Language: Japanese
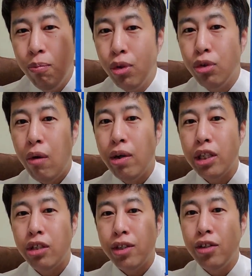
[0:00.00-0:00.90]
僕は
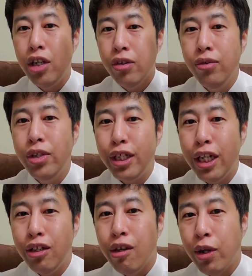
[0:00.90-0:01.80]
私は常に雰囲気って
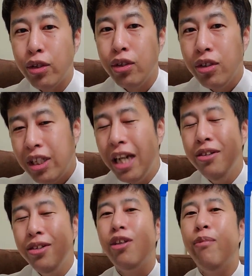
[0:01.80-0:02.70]
言ってます。ってい
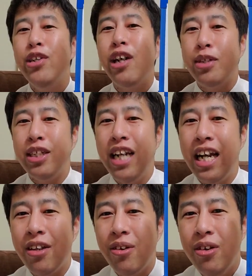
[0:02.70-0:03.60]
う人もいるかもしんない
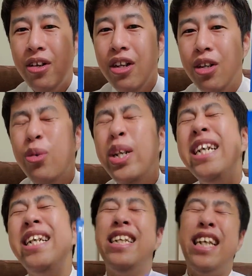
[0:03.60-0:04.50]
けど、
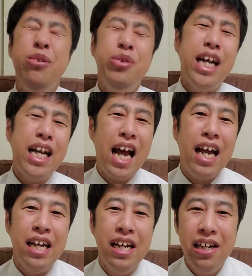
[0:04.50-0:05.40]
雰囲気って言うじゃない。